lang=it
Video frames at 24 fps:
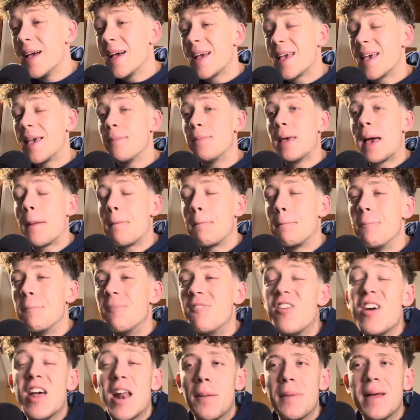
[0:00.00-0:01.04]
che mi ha
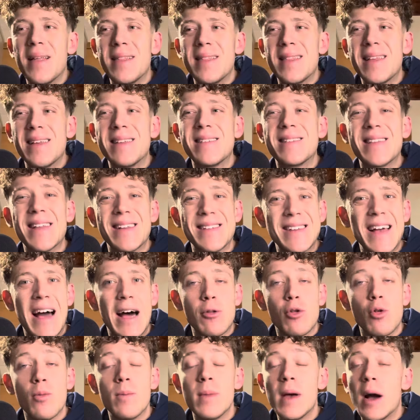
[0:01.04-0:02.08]
veramente
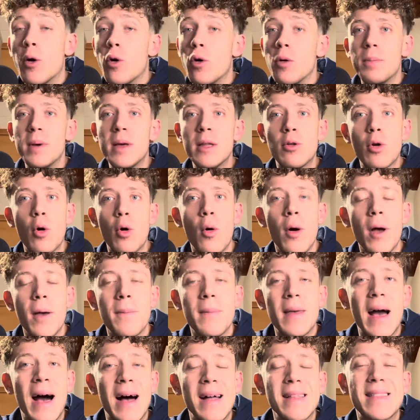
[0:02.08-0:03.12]
estasiato, mi ha colpito e
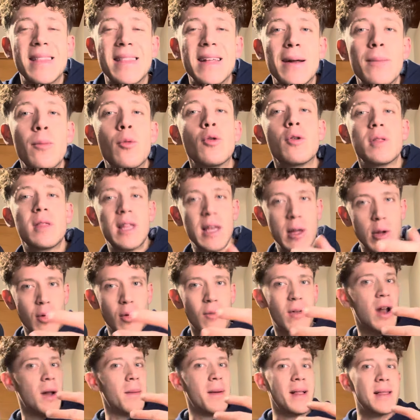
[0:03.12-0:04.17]
mi ha tramortito
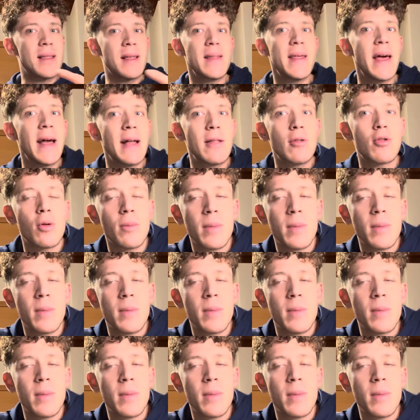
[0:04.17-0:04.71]
veramente dentro,